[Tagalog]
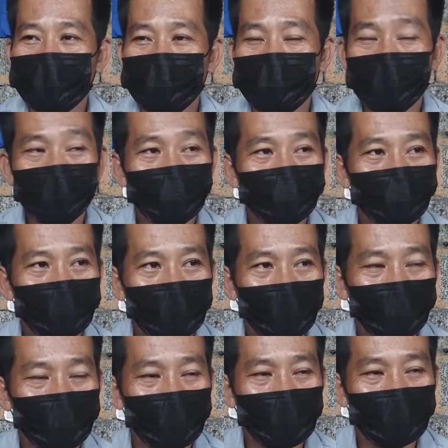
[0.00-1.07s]
merong
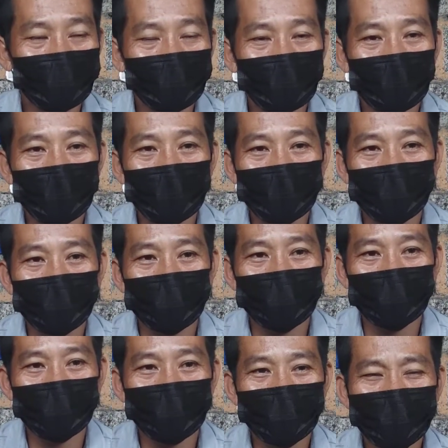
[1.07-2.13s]
time na, ano, na,
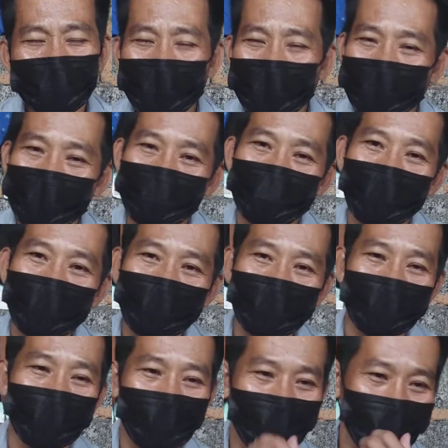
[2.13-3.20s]
tang ina
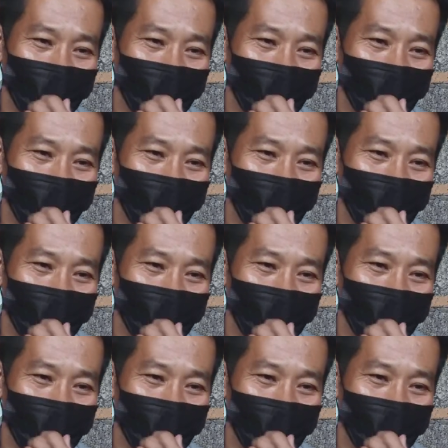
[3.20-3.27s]
pare,